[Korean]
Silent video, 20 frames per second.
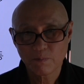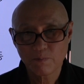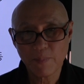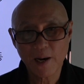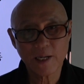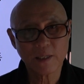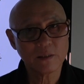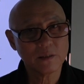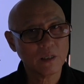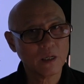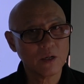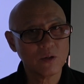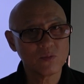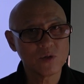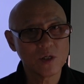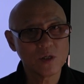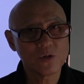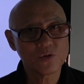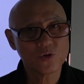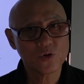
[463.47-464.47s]
빠른
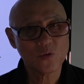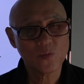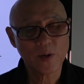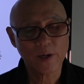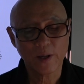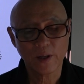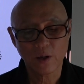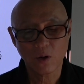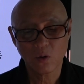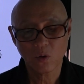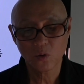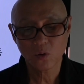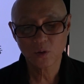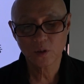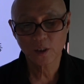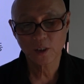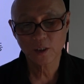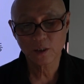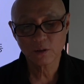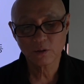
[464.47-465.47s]
사람은 일주일 만에
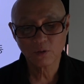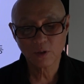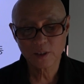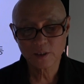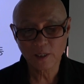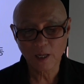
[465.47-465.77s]
혹은 길어도 한